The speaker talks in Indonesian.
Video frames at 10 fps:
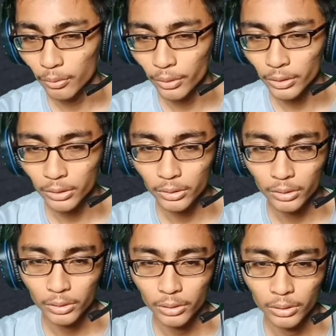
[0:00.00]
quest
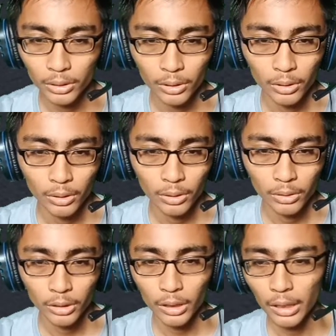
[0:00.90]

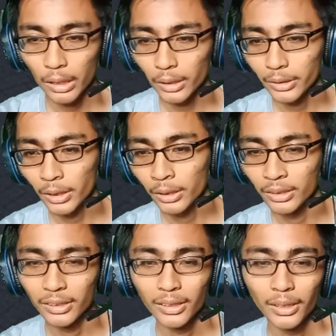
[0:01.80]
tidak ada guys ya
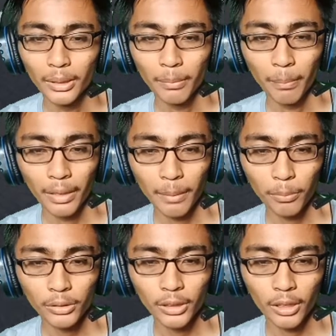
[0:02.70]
paman
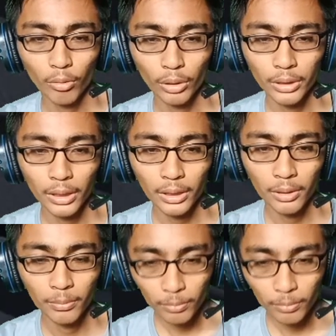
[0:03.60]
apa tidak ada quest lagi